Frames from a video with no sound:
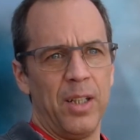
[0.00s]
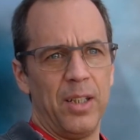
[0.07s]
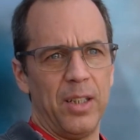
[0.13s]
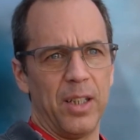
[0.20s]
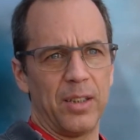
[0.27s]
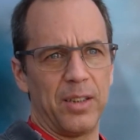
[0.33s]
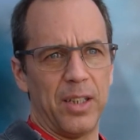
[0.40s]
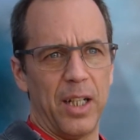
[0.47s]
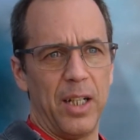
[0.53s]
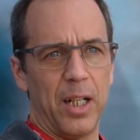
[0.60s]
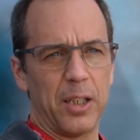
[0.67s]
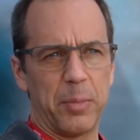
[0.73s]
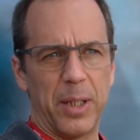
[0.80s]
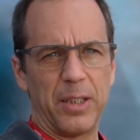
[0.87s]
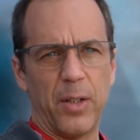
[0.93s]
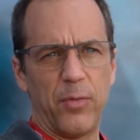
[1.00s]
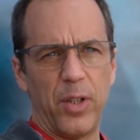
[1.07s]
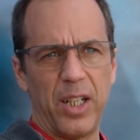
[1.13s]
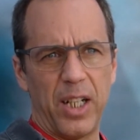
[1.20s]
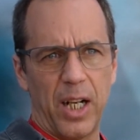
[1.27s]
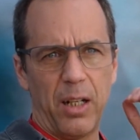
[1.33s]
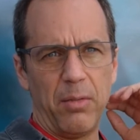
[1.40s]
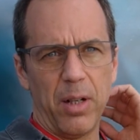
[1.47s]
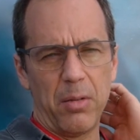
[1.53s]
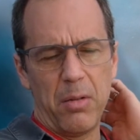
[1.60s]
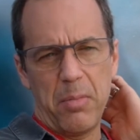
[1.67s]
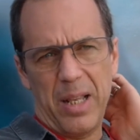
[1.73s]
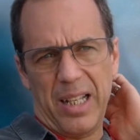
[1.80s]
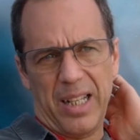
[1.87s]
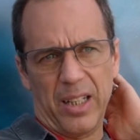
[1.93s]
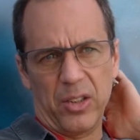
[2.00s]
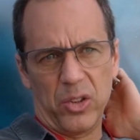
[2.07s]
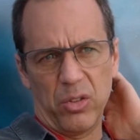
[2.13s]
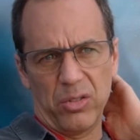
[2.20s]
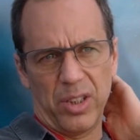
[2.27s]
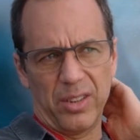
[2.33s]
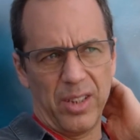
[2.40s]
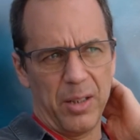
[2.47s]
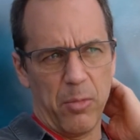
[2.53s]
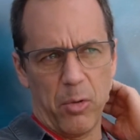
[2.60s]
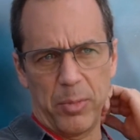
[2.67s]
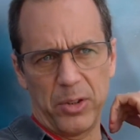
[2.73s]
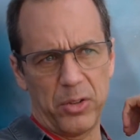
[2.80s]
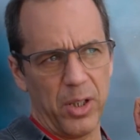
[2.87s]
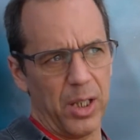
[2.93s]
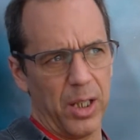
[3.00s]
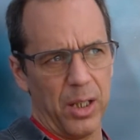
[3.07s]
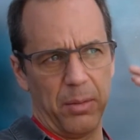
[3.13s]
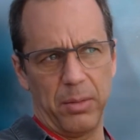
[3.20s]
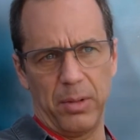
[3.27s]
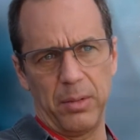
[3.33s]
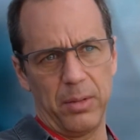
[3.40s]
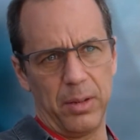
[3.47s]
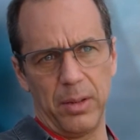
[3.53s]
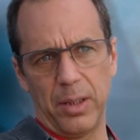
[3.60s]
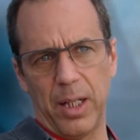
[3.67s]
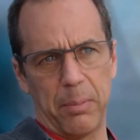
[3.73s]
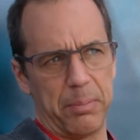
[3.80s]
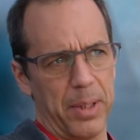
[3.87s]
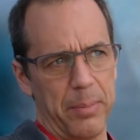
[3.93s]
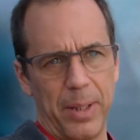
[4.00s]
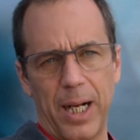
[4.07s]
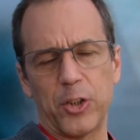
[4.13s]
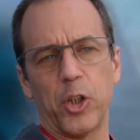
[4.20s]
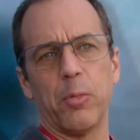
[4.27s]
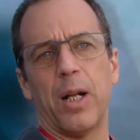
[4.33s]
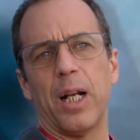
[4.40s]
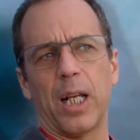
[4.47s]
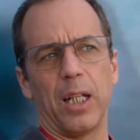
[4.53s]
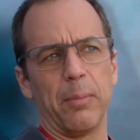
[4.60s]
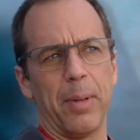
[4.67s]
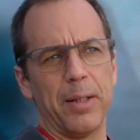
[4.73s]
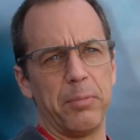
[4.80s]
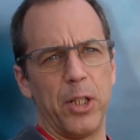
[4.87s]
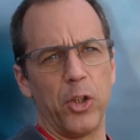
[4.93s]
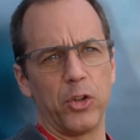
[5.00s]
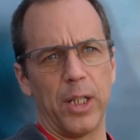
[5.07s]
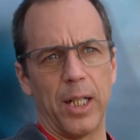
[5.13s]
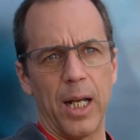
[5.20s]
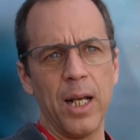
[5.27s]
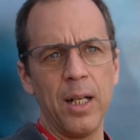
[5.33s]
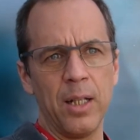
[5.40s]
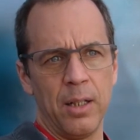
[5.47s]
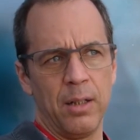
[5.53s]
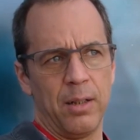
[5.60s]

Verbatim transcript: Y este, y la experiencia fue increíble, a mí me encantó, desde el momento en que la primera toma es la que más miedo te da,